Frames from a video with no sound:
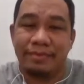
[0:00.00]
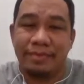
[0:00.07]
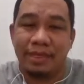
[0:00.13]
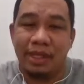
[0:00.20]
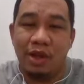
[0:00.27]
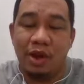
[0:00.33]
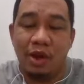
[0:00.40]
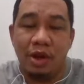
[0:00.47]

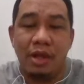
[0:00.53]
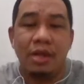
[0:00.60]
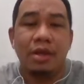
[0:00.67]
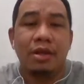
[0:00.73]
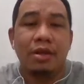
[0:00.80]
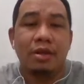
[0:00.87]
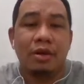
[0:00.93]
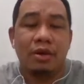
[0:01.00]
No?
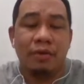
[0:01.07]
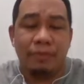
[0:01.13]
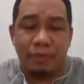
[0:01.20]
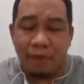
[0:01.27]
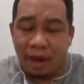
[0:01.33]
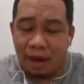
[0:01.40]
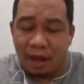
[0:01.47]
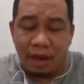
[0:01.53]
Of,
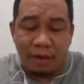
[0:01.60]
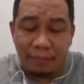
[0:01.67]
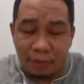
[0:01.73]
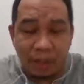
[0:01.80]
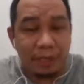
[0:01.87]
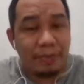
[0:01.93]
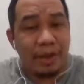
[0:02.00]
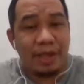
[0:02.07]
uh, of
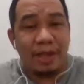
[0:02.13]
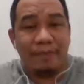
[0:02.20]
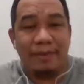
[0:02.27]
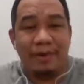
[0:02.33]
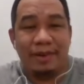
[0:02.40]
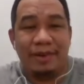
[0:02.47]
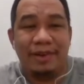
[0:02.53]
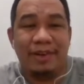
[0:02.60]
course, pwede
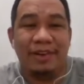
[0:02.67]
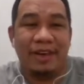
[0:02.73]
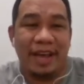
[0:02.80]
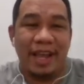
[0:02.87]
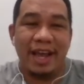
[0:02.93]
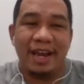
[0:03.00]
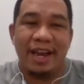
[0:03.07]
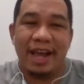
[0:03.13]
po. No?
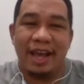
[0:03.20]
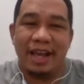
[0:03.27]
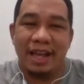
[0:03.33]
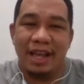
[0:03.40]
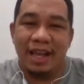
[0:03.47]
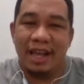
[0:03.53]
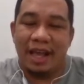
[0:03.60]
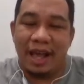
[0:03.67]
Kaya lang,
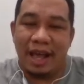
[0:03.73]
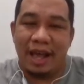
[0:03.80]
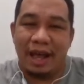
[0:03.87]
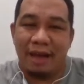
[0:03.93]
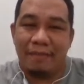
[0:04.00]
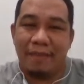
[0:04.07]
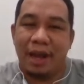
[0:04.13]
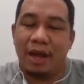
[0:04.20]

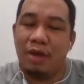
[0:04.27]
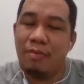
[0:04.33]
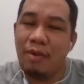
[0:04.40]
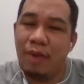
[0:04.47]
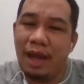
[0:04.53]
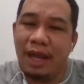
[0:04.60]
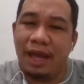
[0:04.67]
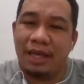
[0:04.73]
uh, pag
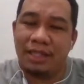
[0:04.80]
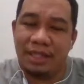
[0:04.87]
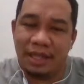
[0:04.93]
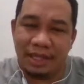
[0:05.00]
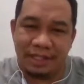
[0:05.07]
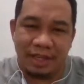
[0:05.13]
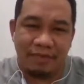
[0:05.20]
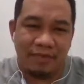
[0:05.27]
gumawa ka kasi
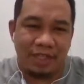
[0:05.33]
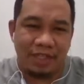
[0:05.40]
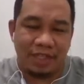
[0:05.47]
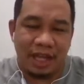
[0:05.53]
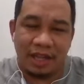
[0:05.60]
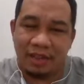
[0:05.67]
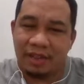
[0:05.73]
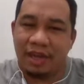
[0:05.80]
ng safety
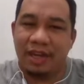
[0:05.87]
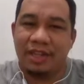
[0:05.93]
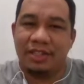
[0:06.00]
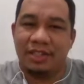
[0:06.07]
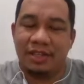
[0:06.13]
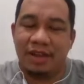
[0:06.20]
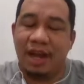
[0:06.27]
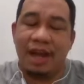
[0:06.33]

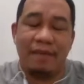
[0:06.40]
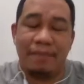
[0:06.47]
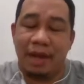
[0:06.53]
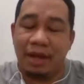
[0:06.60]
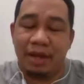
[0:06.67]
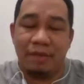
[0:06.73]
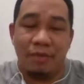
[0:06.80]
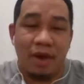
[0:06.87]
standards, uh, pag
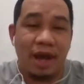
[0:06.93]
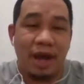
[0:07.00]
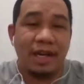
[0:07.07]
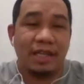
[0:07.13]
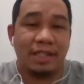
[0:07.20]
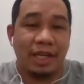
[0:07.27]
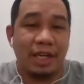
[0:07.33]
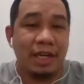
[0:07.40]
gumawa ka
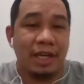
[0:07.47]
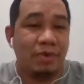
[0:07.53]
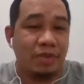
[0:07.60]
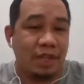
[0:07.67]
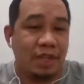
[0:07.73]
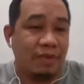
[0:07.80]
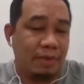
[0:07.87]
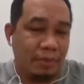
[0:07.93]
ng sarili mong
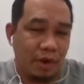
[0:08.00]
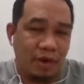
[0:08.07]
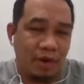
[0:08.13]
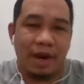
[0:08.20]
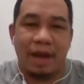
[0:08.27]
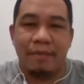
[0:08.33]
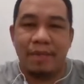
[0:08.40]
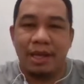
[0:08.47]
safety
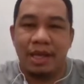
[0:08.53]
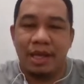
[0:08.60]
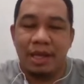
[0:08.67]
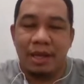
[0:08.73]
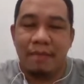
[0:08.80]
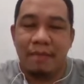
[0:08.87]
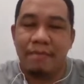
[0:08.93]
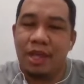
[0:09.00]
program,
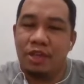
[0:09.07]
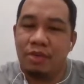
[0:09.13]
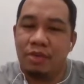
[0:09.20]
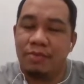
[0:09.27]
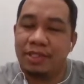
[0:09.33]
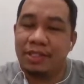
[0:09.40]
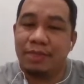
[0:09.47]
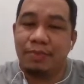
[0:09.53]
medyo
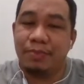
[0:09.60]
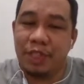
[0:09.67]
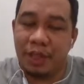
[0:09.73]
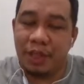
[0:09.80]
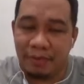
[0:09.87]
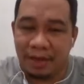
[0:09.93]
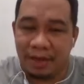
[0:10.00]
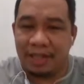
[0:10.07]
mas
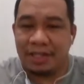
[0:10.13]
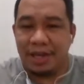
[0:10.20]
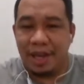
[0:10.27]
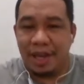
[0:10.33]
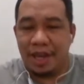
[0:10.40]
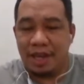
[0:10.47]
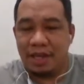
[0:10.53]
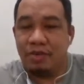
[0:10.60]
specific
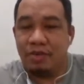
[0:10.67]
kasi yung